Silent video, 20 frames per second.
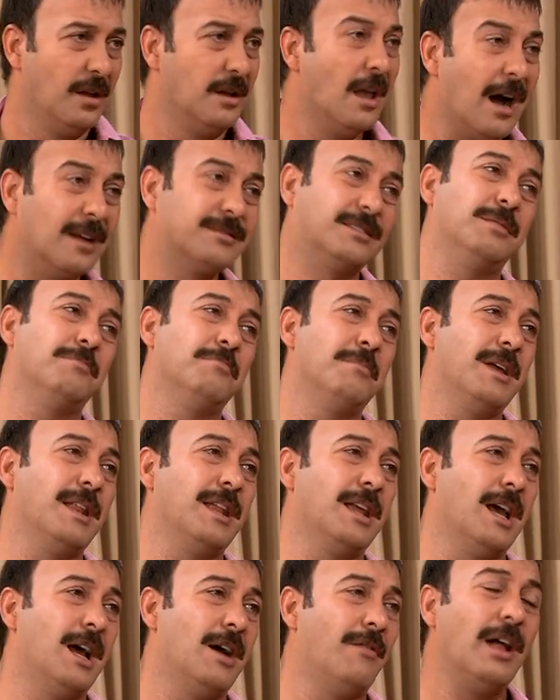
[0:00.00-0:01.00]
yaktın beni
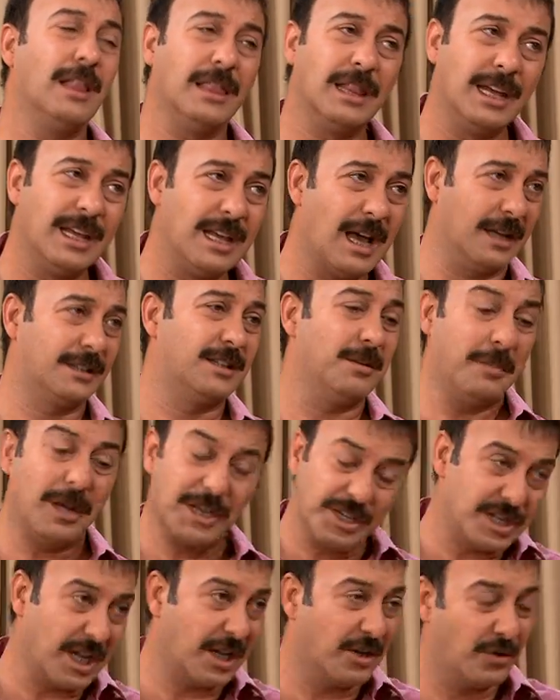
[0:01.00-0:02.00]
ya. Vallahi yaktın. Ben işe